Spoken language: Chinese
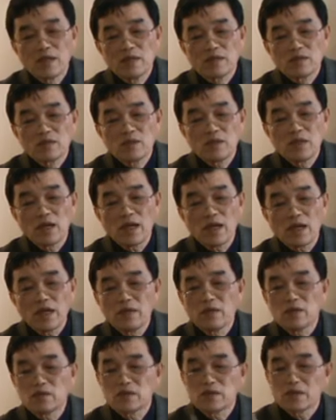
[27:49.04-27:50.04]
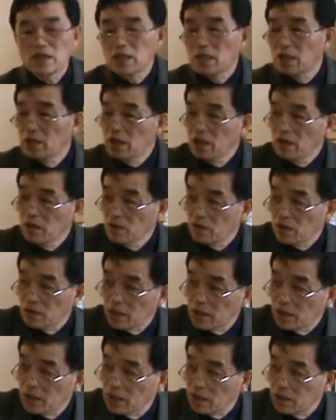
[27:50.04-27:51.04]
所以还有这个英国
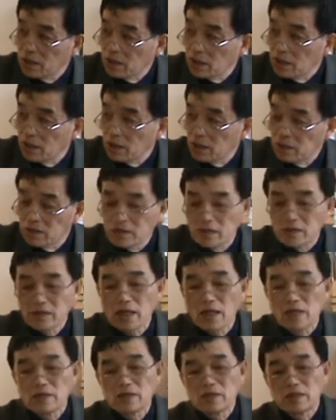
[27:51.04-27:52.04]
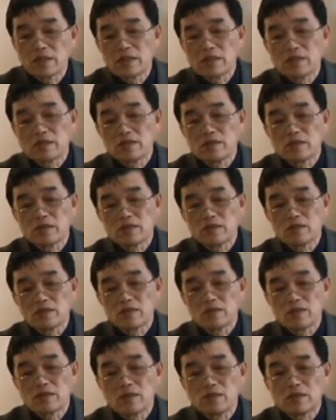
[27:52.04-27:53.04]
的一个牛津大学的一个教授，
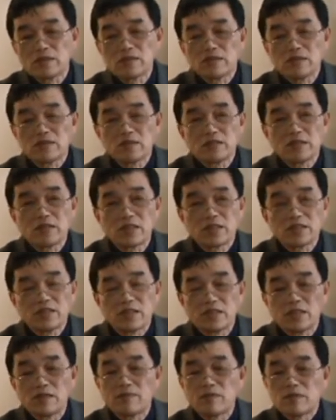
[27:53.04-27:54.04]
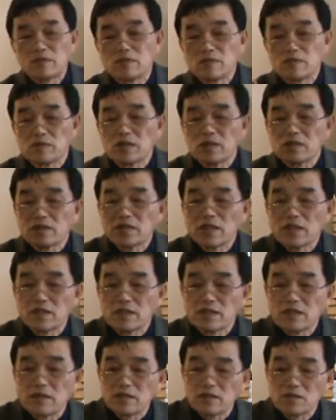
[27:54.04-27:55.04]
叫道金斯，他写了一本书叫《上
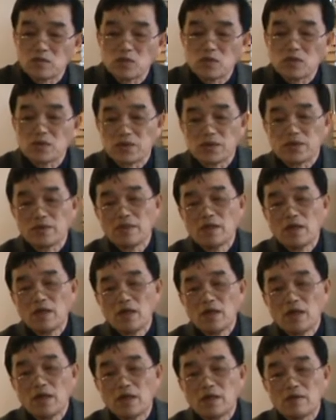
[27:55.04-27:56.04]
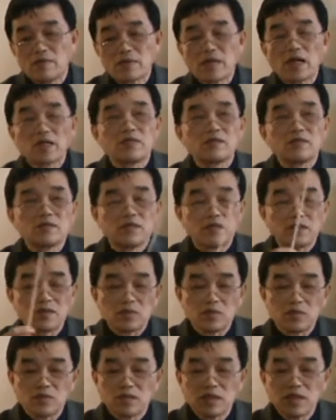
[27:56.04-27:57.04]
帝之错觉》，那么他就指
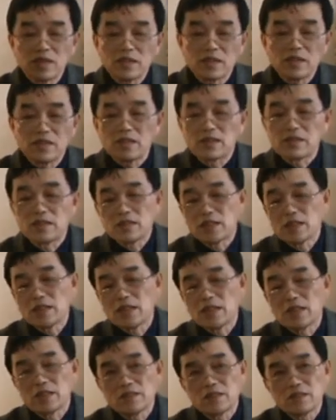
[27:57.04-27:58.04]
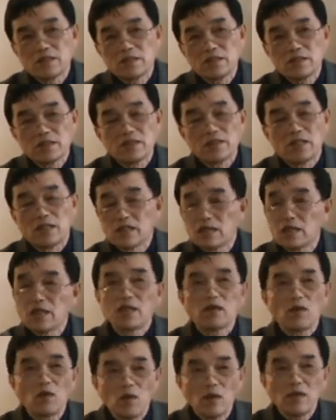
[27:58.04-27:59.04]
出，上帝这个形象是是人的一
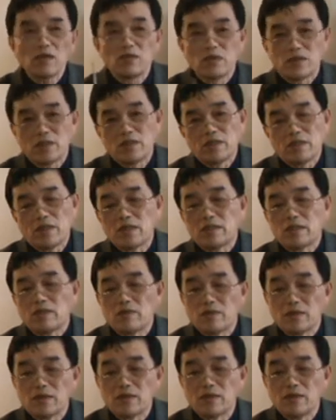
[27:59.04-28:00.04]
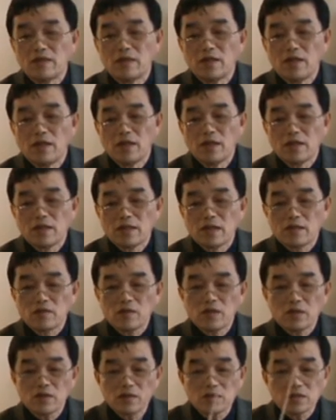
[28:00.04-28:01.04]
个幻觉，他认为，他
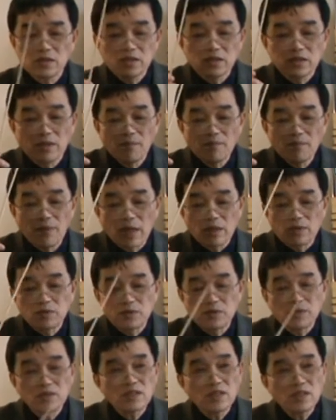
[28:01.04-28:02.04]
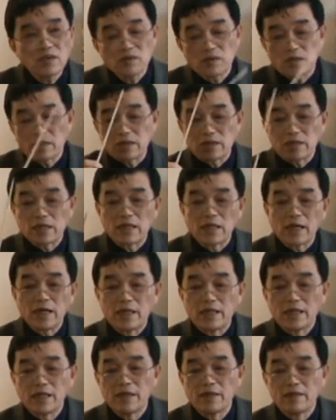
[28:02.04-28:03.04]
说是人把虚构的这个
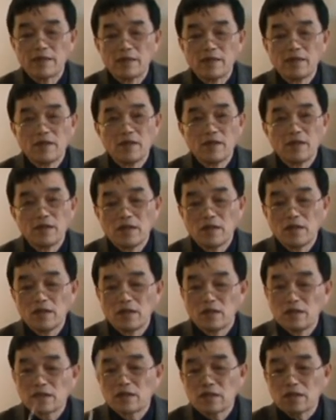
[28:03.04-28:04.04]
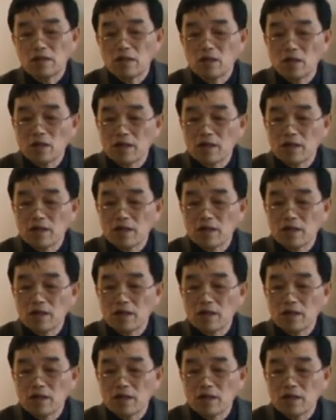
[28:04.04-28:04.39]
概念和这个